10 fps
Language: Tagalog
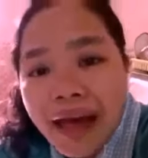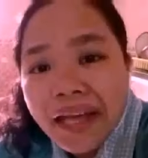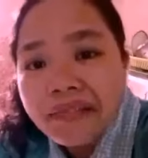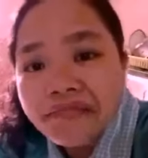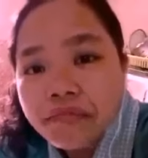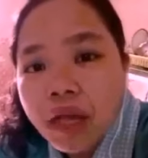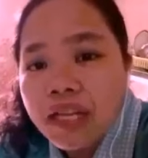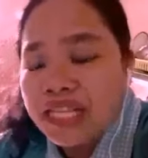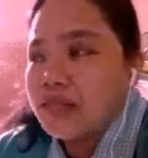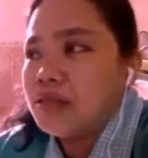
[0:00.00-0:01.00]
ring
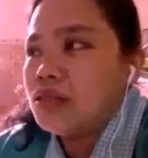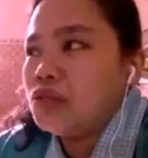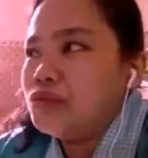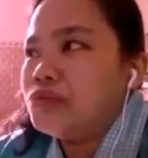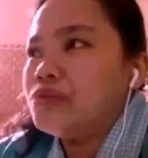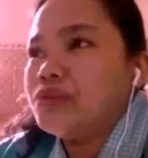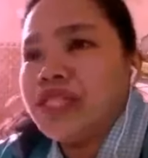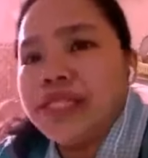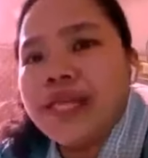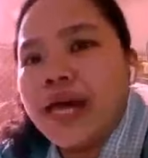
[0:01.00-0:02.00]
light,
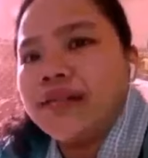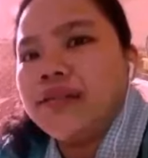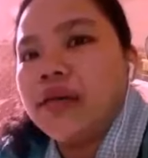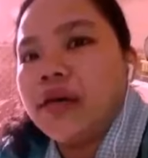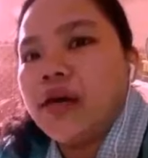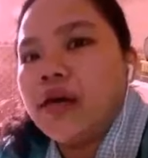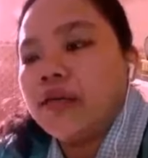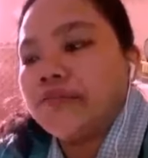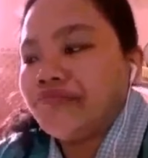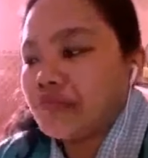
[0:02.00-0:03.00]
yung stand,
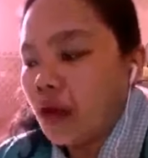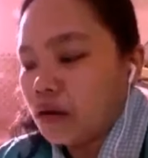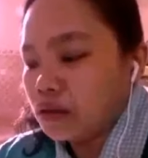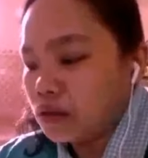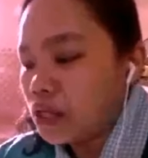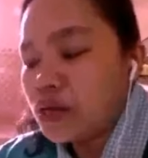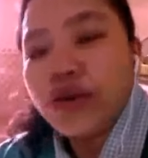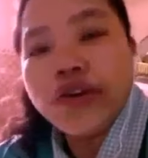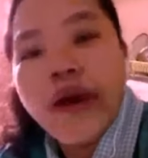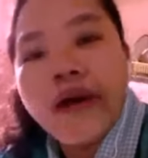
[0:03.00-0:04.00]
uh,
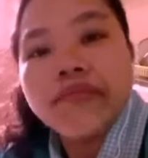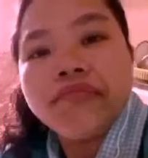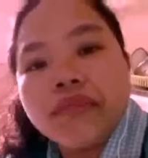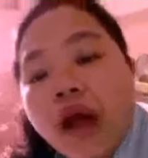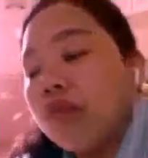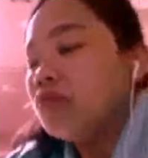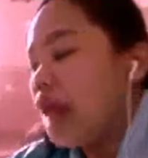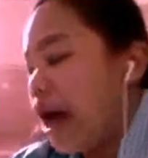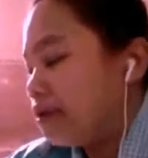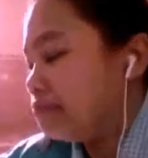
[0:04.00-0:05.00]
ganon
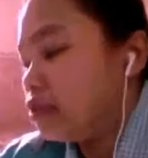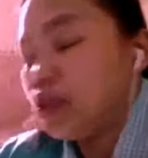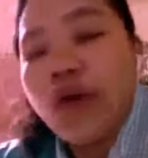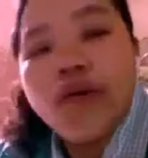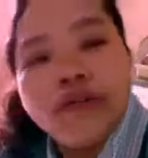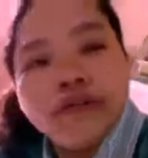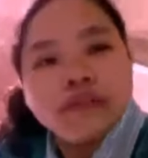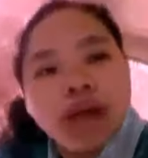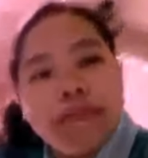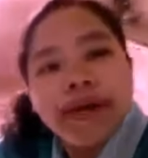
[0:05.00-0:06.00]
la.
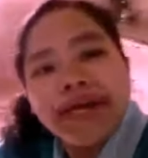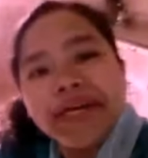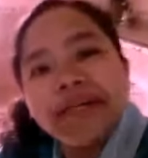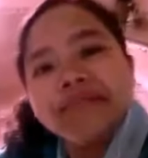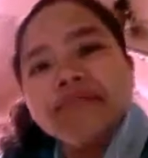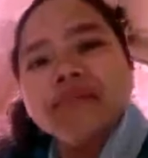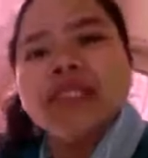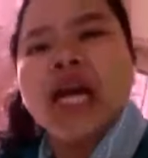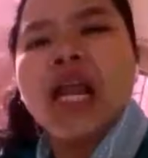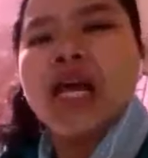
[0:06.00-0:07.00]
So, kamay.
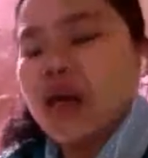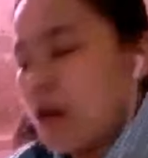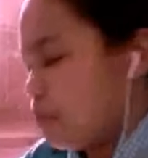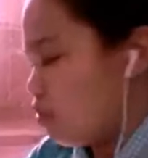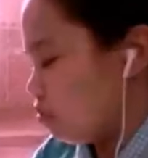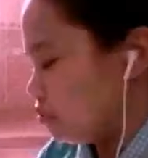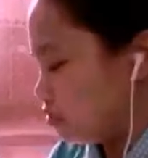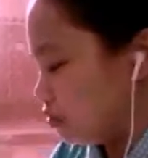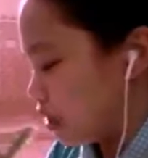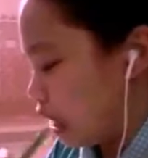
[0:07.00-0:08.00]
Ngalay nga
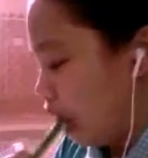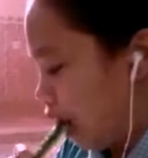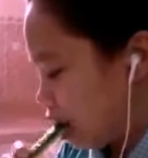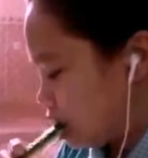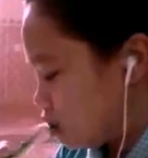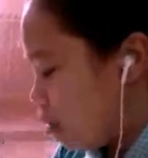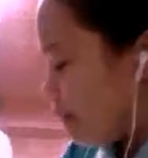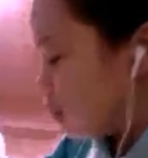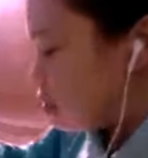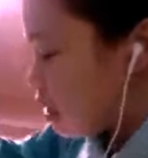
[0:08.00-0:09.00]
po.
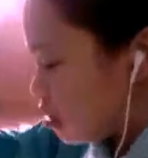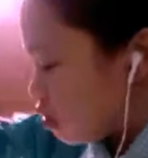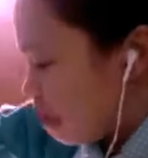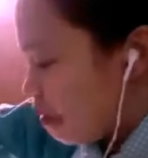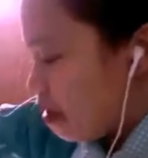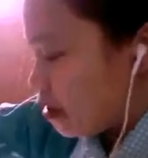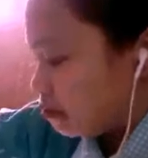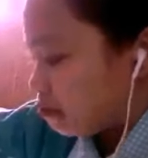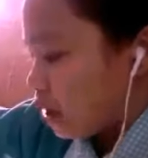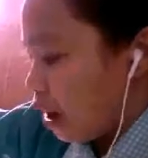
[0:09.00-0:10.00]
Saka ito
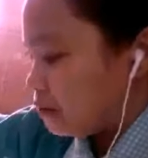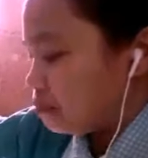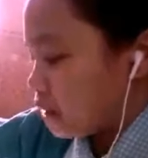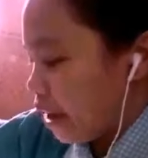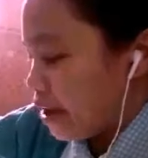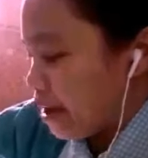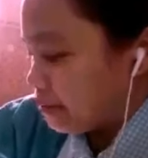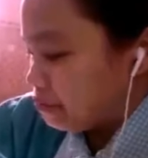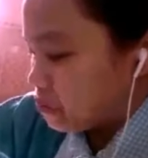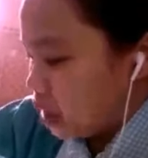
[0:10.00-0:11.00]
po, ah.
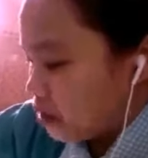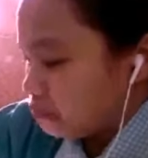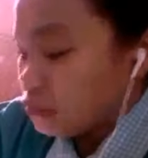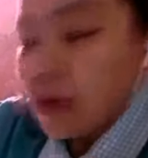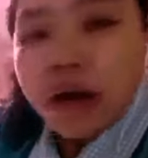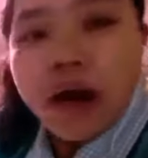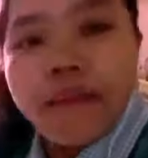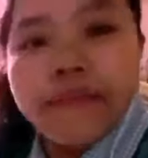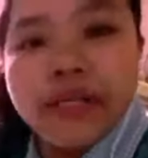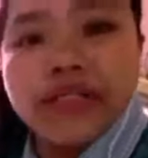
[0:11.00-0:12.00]
Ayan.
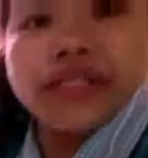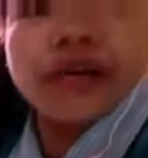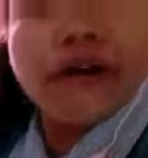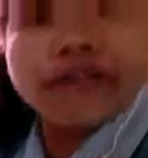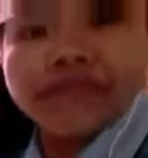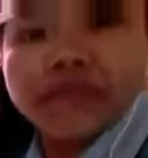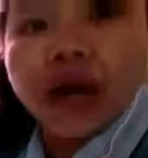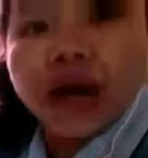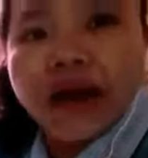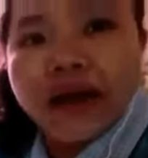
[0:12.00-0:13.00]
Cabbage.
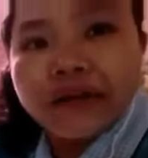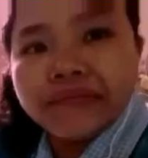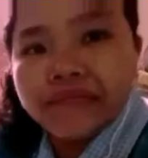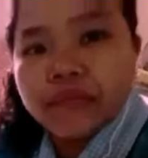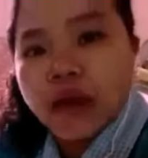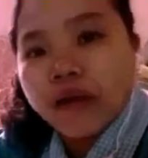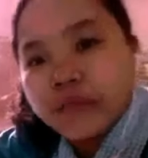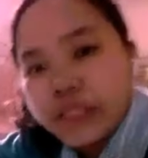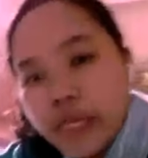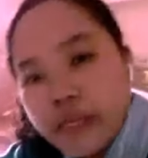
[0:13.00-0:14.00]
Ayan.
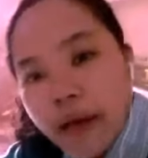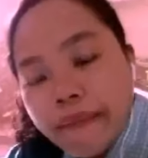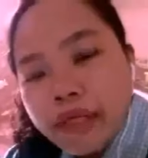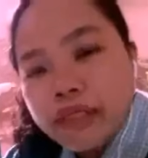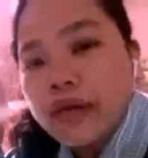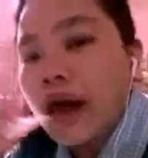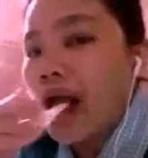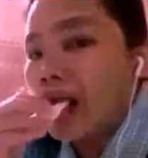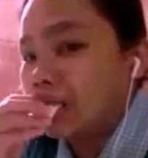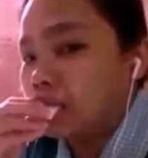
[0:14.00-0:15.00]
Yan,
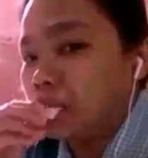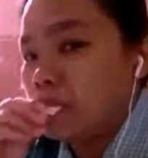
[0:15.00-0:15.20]
cabbage.